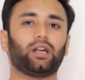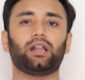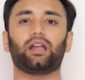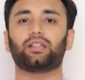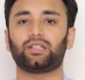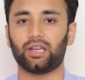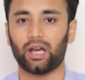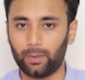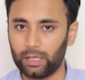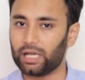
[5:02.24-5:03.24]
करना आना चाहिए
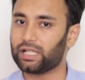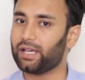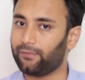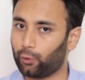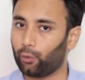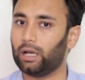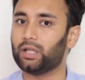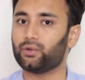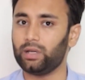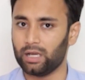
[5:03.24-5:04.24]
अभी के जी एफ टू
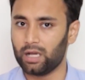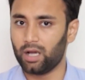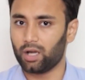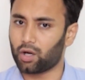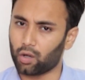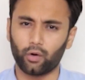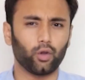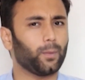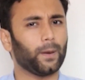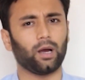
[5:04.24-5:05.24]
रिलीज हुई
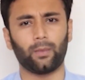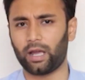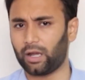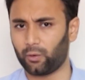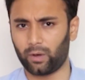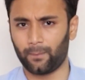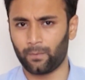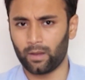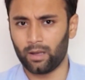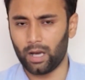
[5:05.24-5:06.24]
करोड़ों रुपए कमाया है इन्होंने
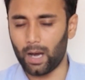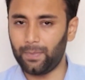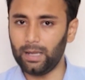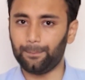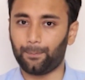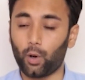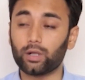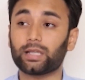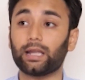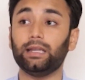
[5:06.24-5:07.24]
अभी
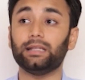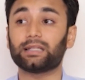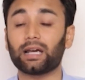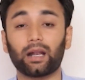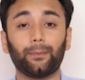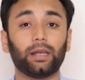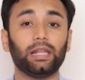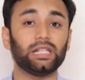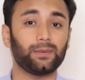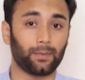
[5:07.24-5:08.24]
बहुत सारी इंस्टाग्राम पे
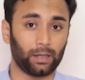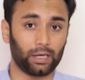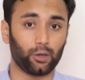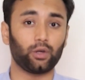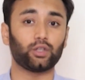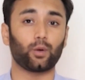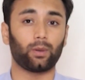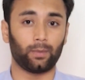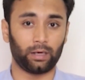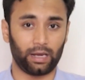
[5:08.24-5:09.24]
रील्स भी आपने देखी होंगी उसके
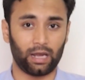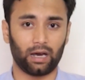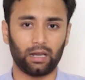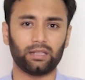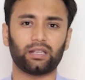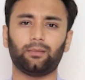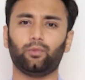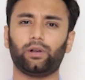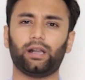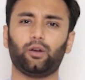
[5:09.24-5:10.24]
ऊपर बन रही हैं हर इंसान
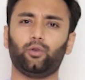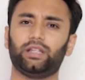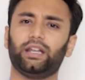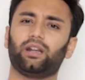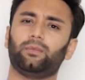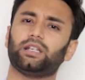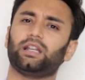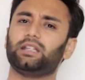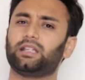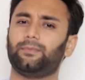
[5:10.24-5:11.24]
बोल रहा है कोई थिएटर में जा
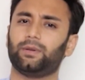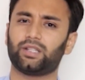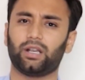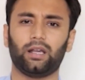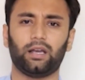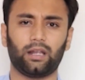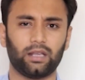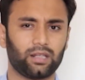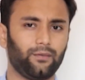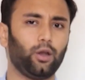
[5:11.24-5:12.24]
रहा है इसकी पिक्चर क्लिक करके
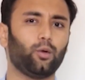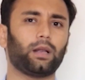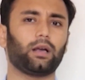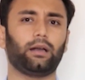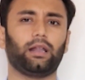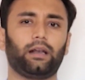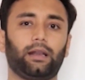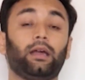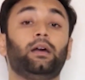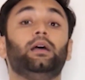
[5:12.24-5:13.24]
इसकी वीडियो बनाकर डाल
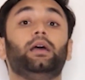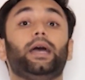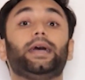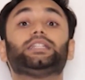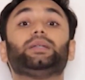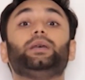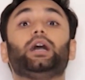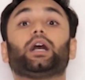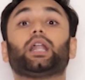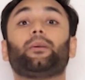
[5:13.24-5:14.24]
रहे हैं ऐसे में
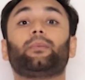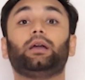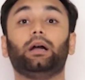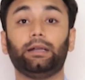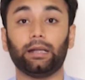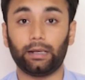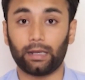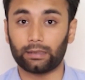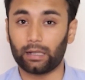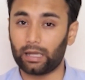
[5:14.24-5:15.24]
अगर आप अपने कंटेंट
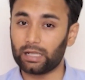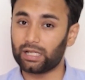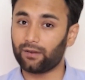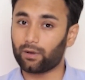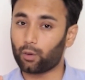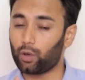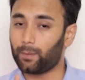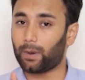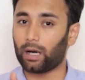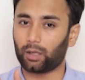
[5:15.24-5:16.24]
के अंदर के का
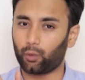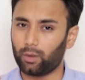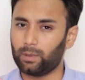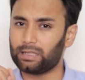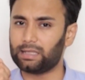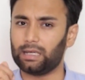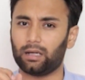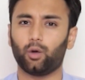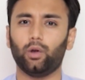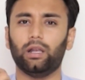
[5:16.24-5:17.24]
कोई पार्ट कोई भी
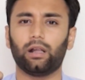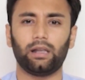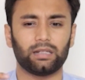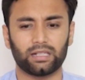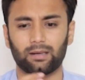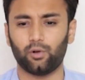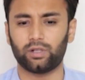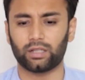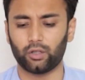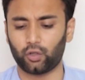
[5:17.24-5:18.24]
सीख कोई लर्निंग जैसे आप बोल
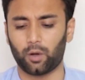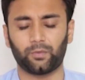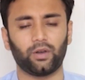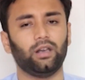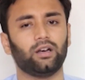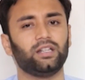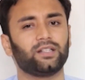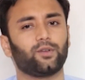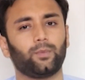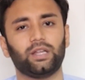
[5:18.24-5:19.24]
सकते हो टॉप थ्री
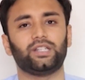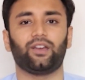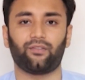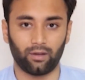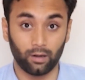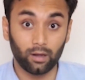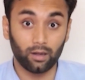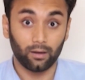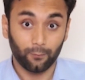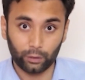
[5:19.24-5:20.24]
लर्निंग फ्रॉम के
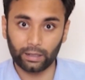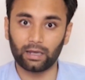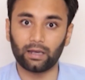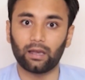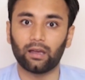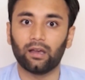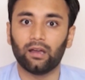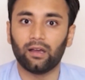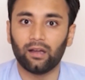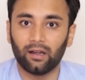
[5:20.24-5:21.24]
वो देखेंगे
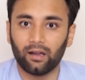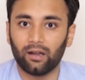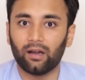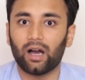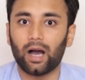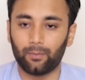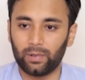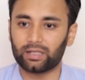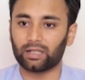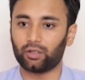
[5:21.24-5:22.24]
आप
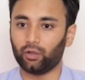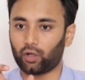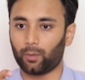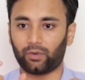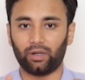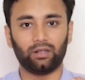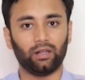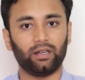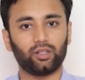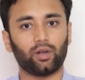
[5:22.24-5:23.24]
लिख सकते हो टॉप थ्री
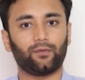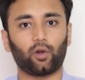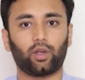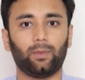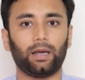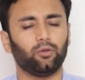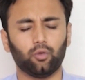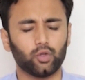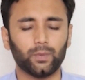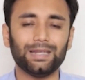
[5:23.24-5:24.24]
लर्निंग्स ऑफ रॉकी भाई
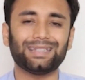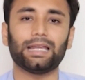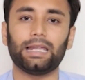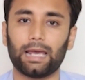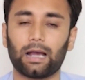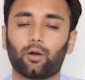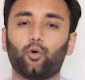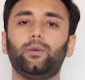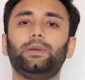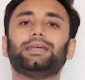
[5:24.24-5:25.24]
कुछ भी इस तरीके का
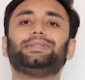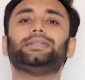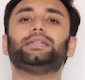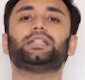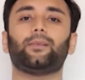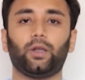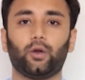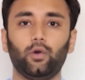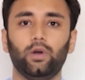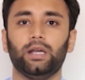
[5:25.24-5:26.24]
कोई भी ऐसी चीज आप
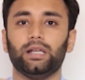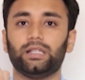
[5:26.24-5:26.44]
लिखो